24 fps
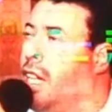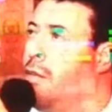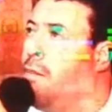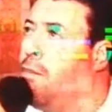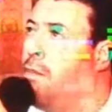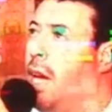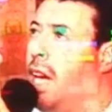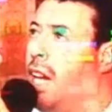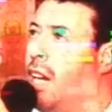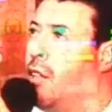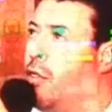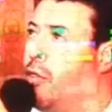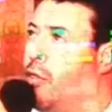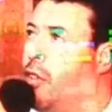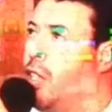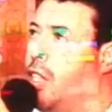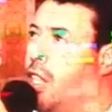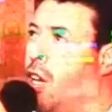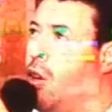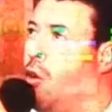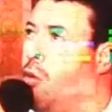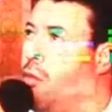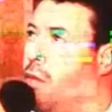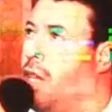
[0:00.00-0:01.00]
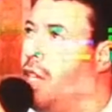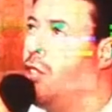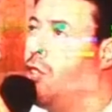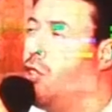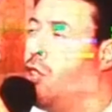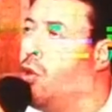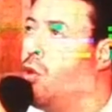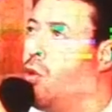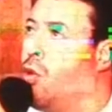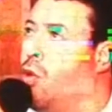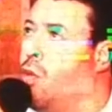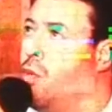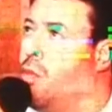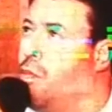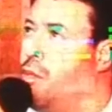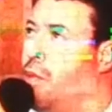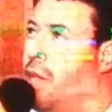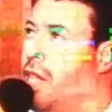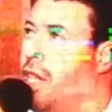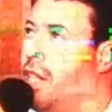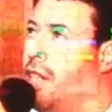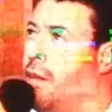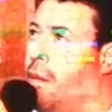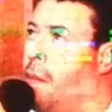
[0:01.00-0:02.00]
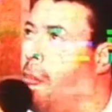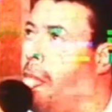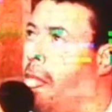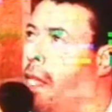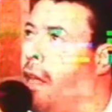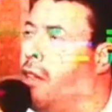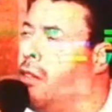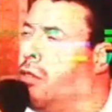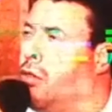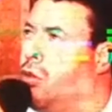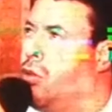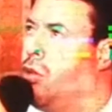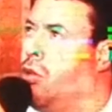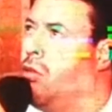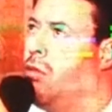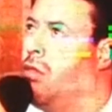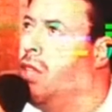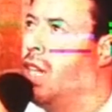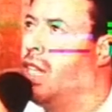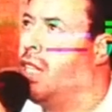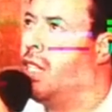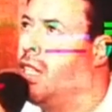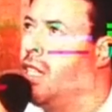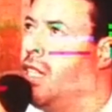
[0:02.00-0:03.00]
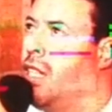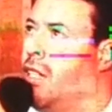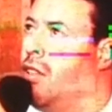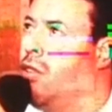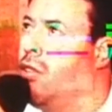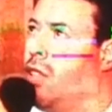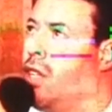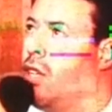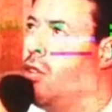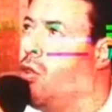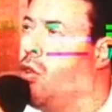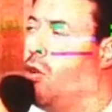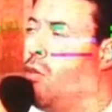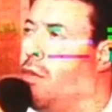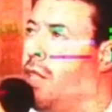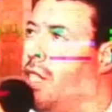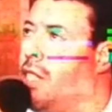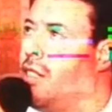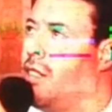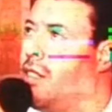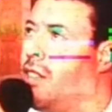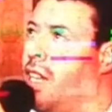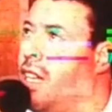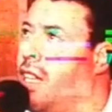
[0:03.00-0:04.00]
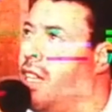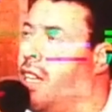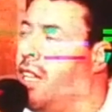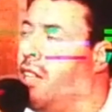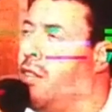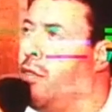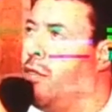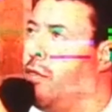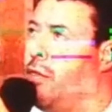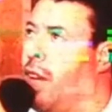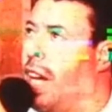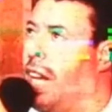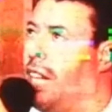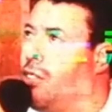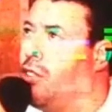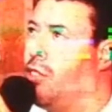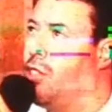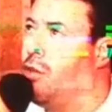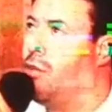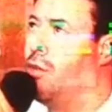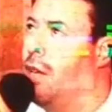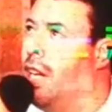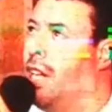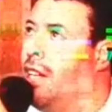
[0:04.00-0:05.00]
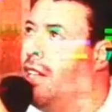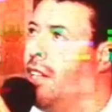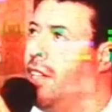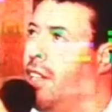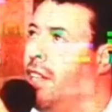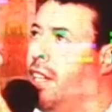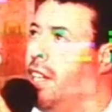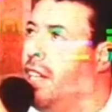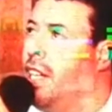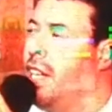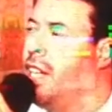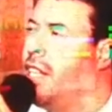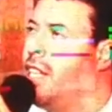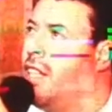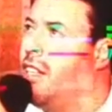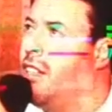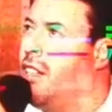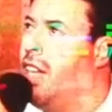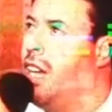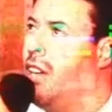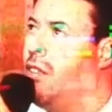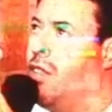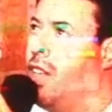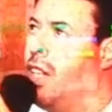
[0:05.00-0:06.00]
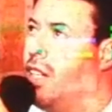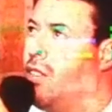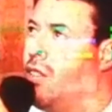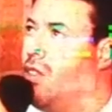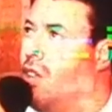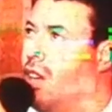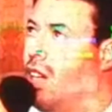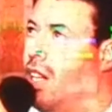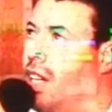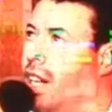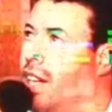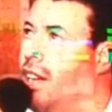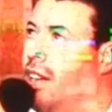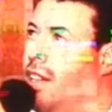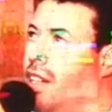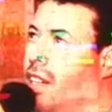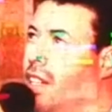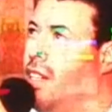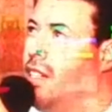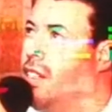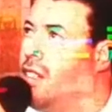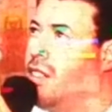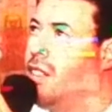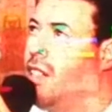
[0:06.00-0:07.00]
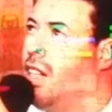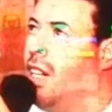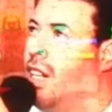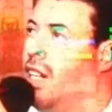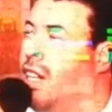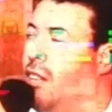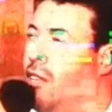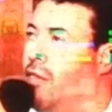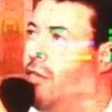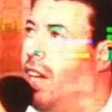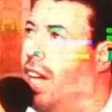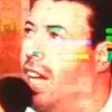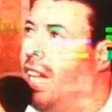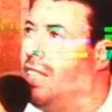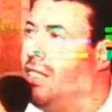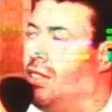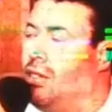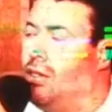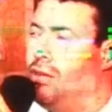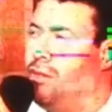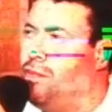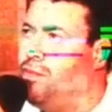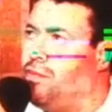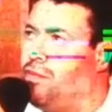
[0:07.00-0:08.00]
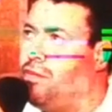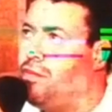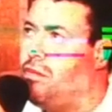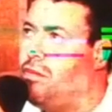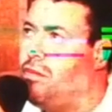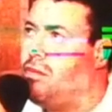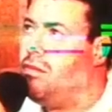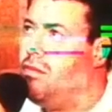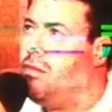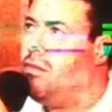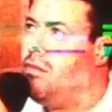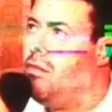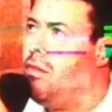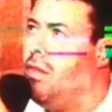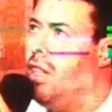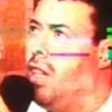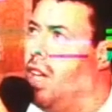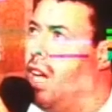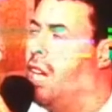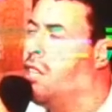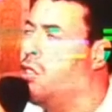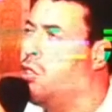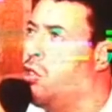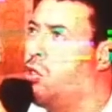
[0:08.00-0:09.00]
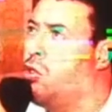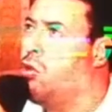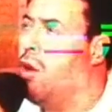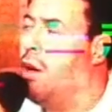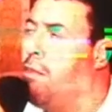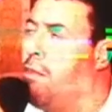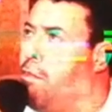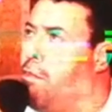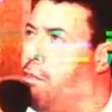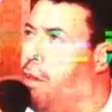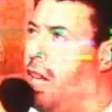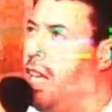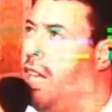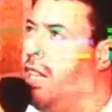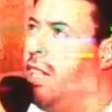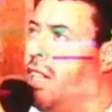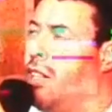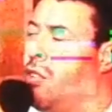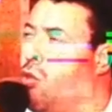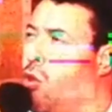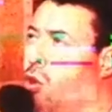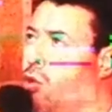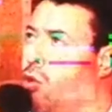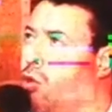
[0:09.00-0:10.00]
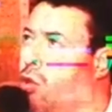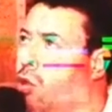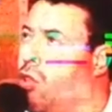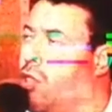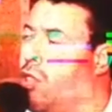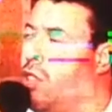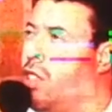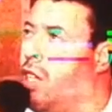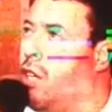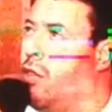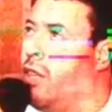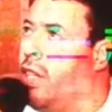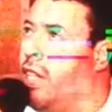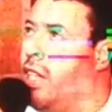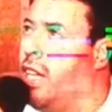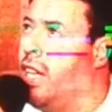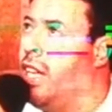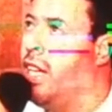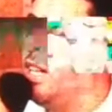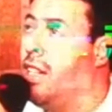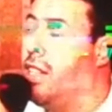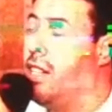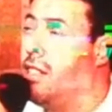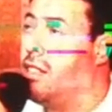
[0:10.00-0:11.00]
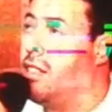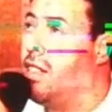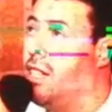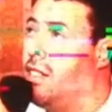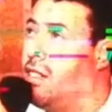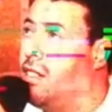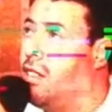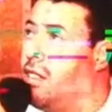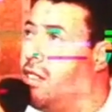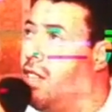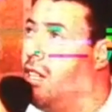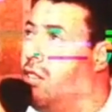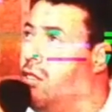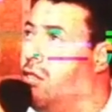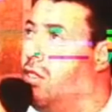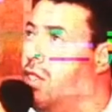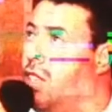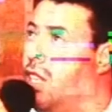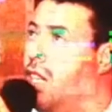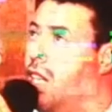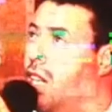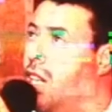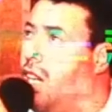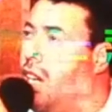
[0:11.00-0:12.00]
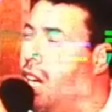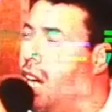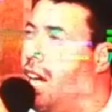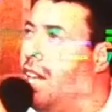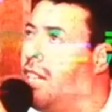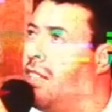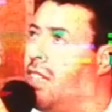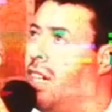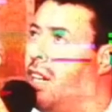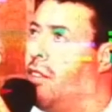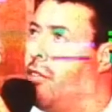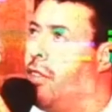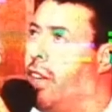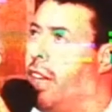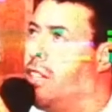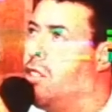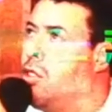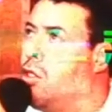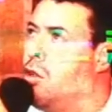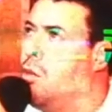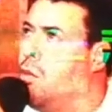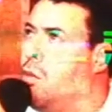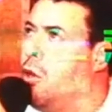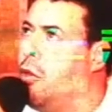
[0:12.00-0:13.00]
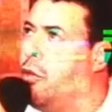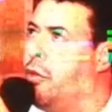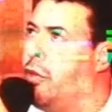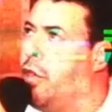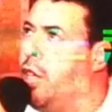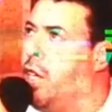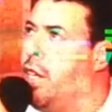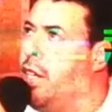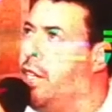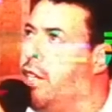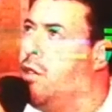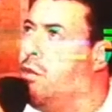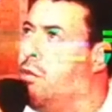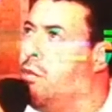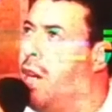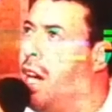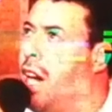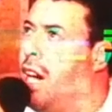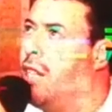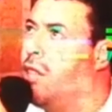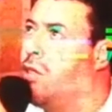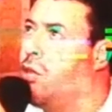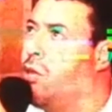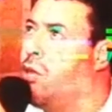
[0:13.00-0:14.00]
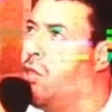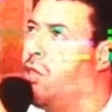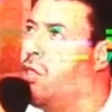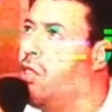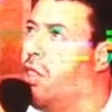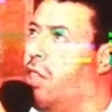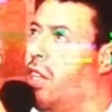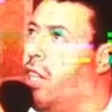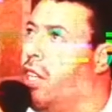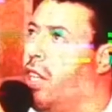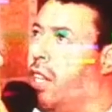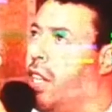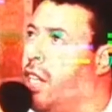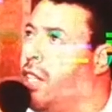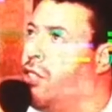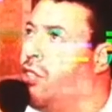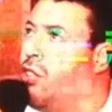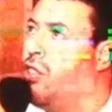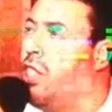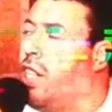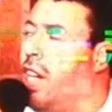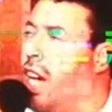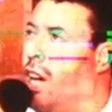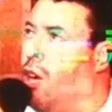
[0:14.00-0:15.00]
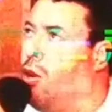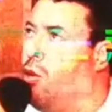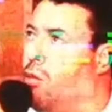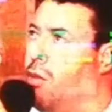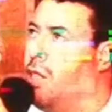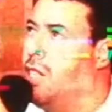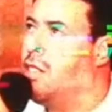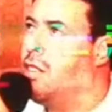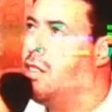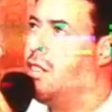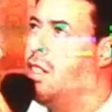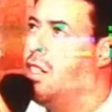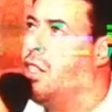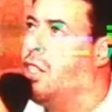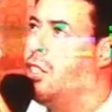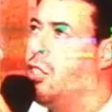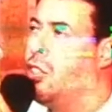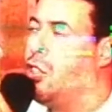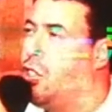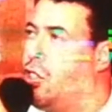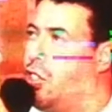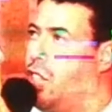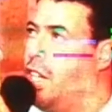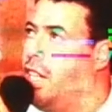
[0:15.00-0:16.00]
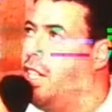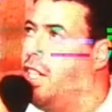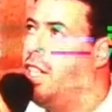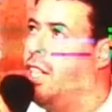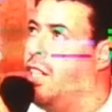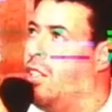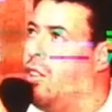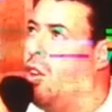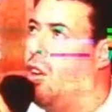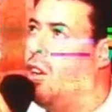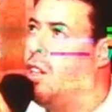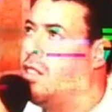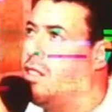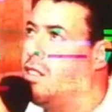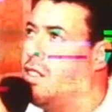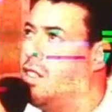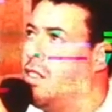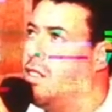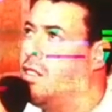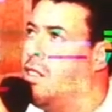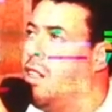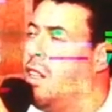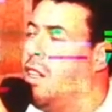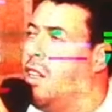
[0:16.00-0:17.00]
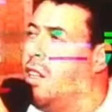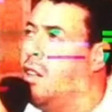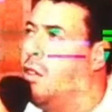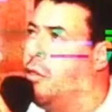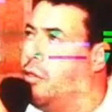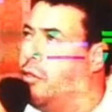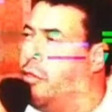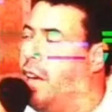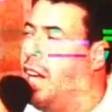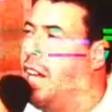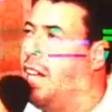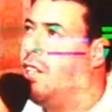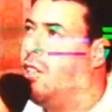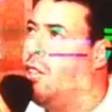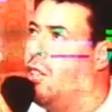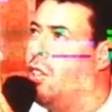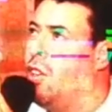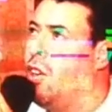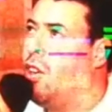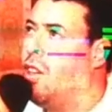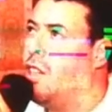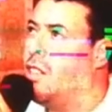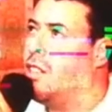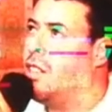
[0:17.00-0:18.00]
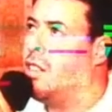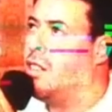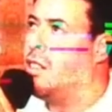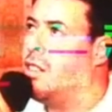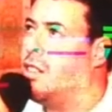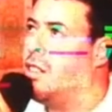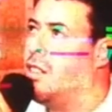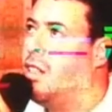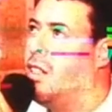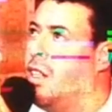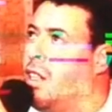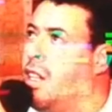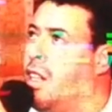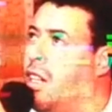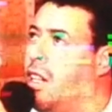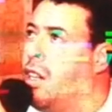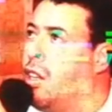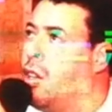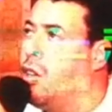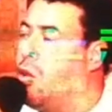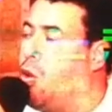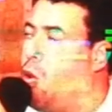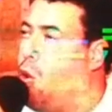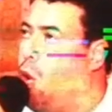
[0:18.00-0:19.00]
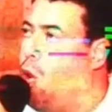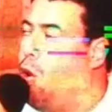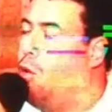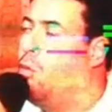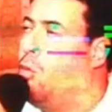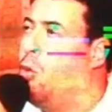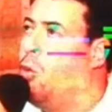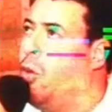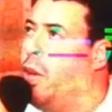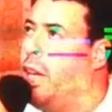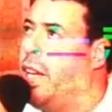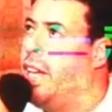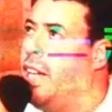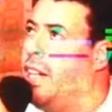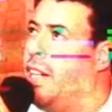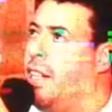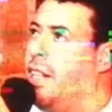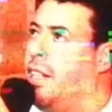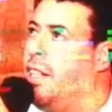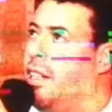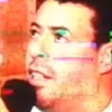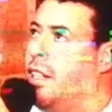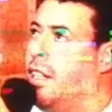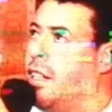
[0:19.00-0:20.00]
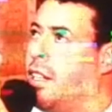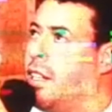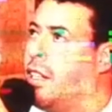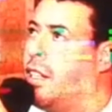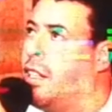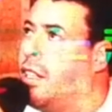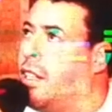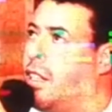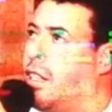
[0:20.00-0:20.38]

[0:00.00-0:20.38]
e para finalmente cumprir tudo aquilo que comecei em Fátima e que deve agora ser levado à sua plena conclusão e realização através do meu filhinho Marcos e de almas generosas, valorosas, como ele